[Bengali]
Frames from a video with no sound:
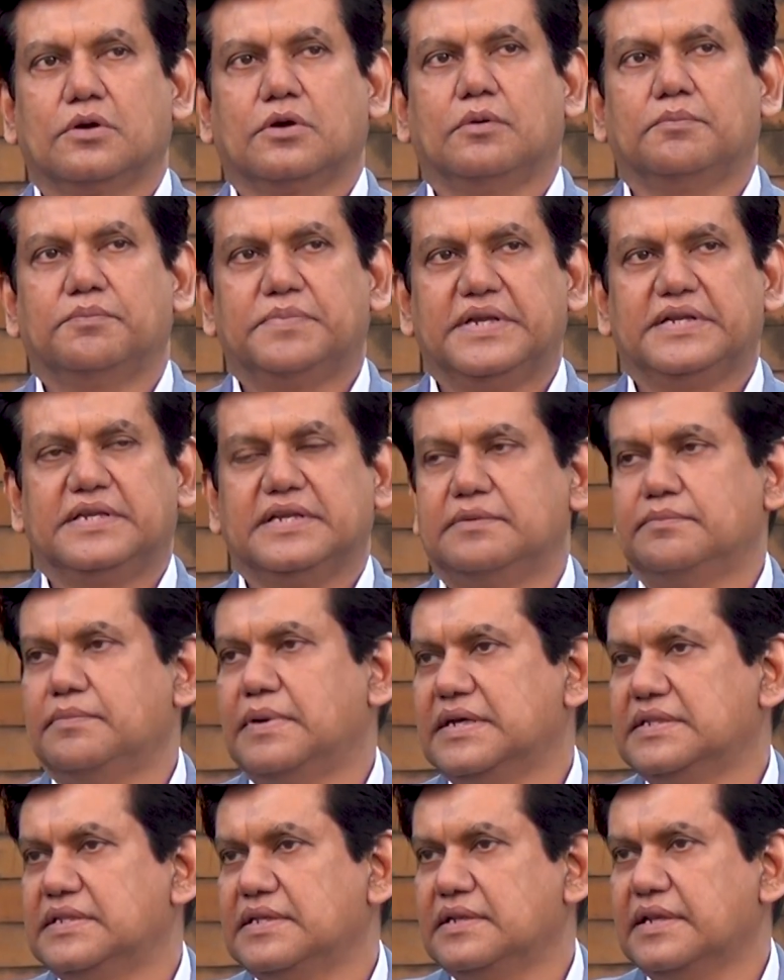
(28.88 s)
কমপ্লিটেড
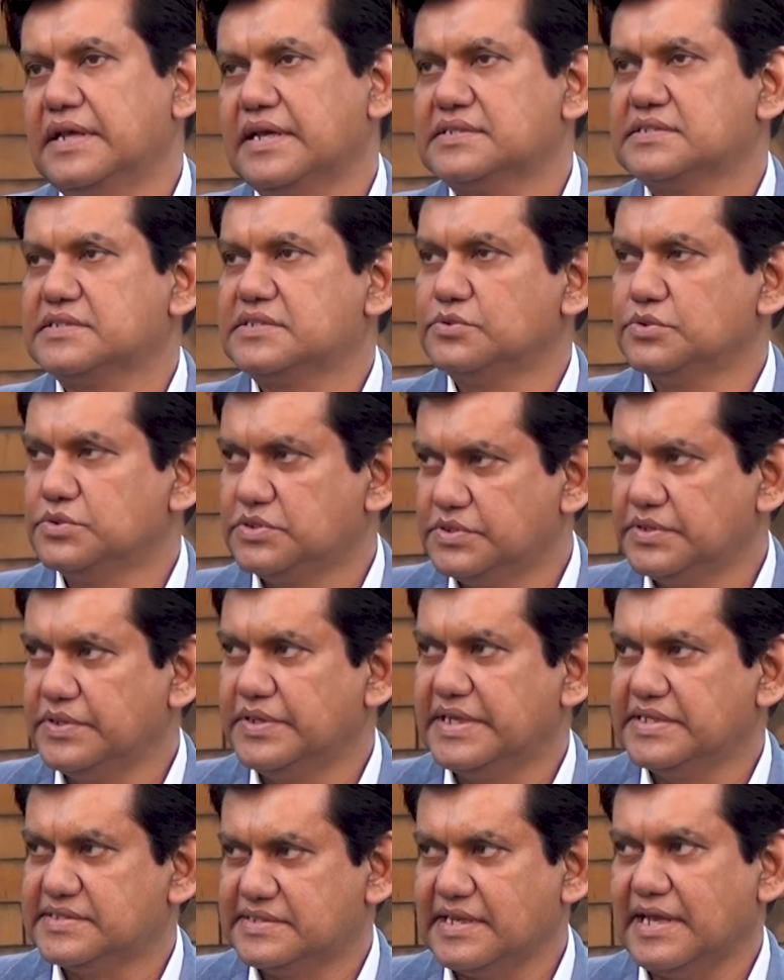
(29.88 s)
বাই দি নেক্সট টু থ্রি
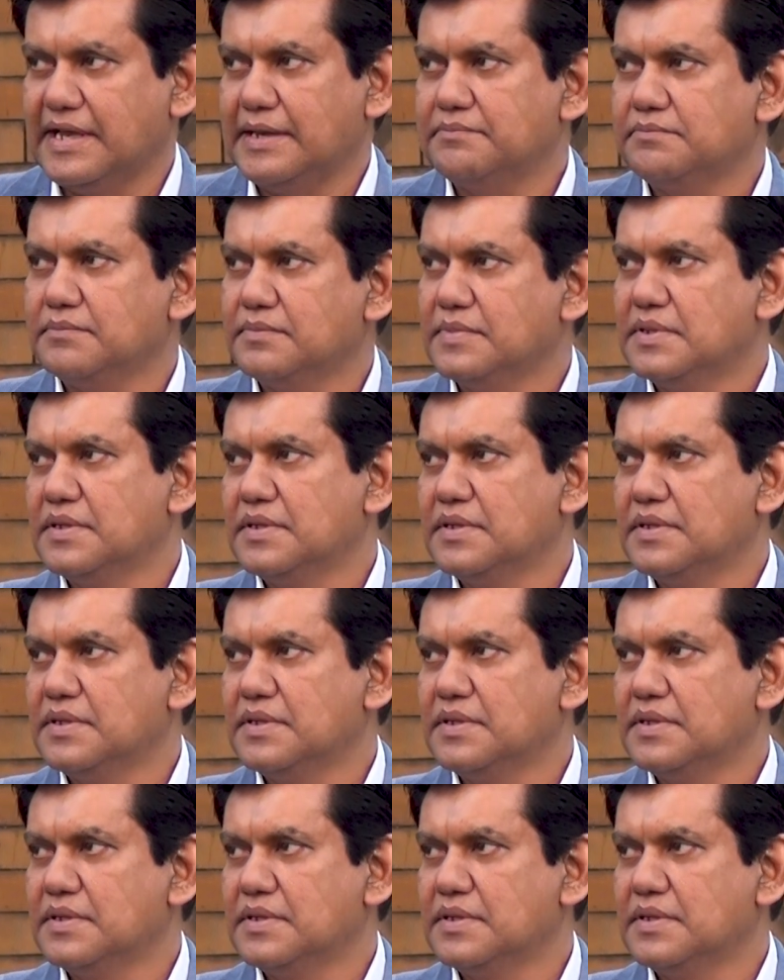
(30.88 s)
ডেজ টাইম